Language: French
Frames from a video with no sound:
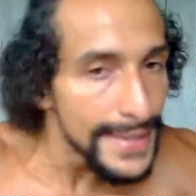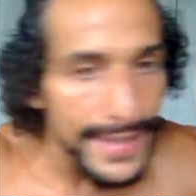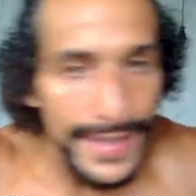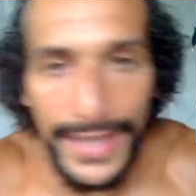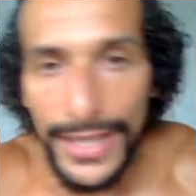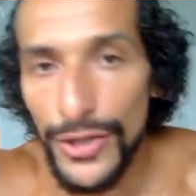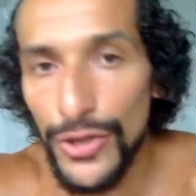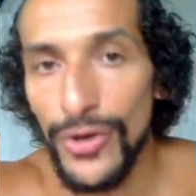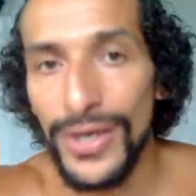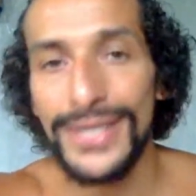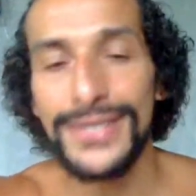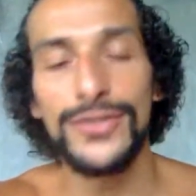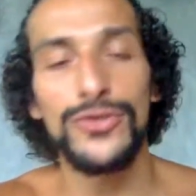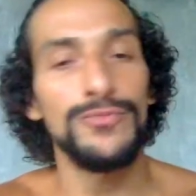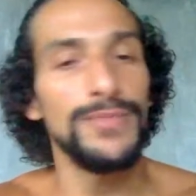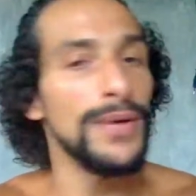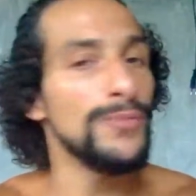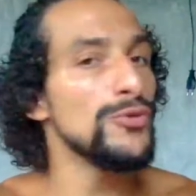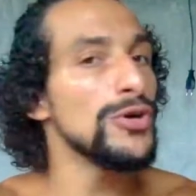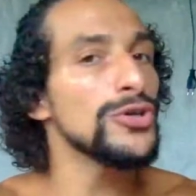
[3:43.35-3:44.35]
il n'en reste
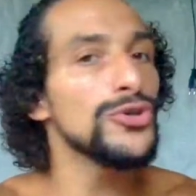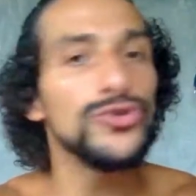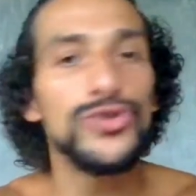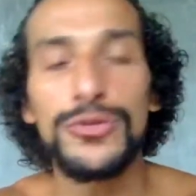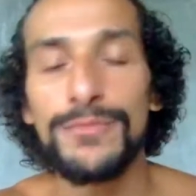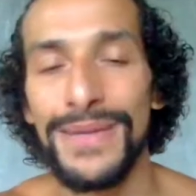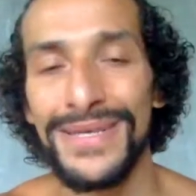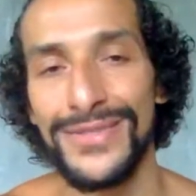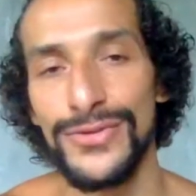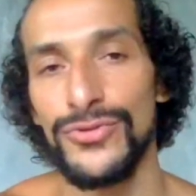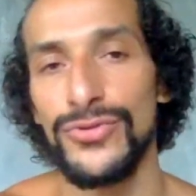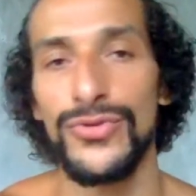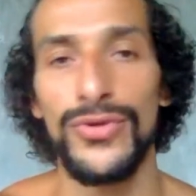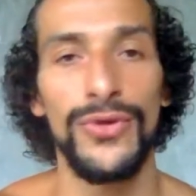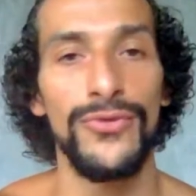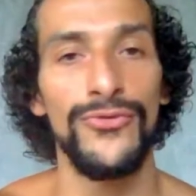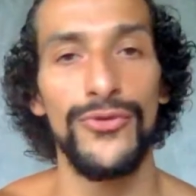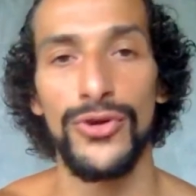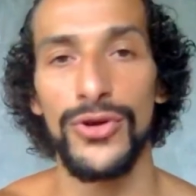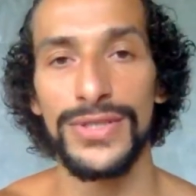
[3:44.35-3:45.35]
pas moins que je passe du temps
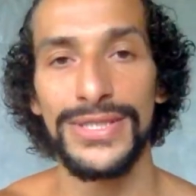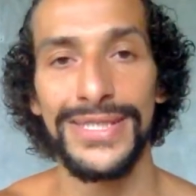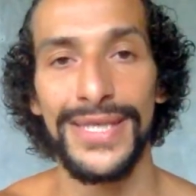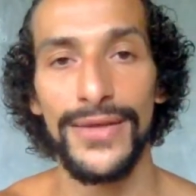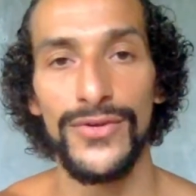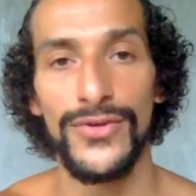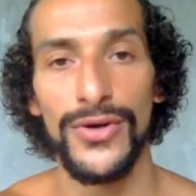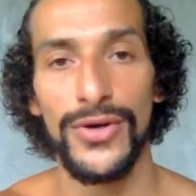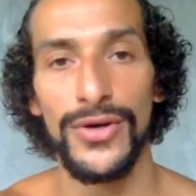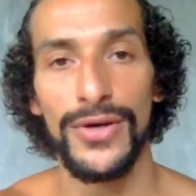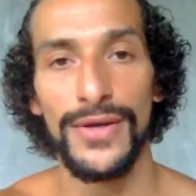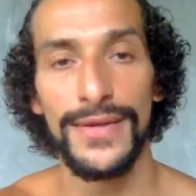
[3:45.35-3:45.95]
devant l'ordinateur,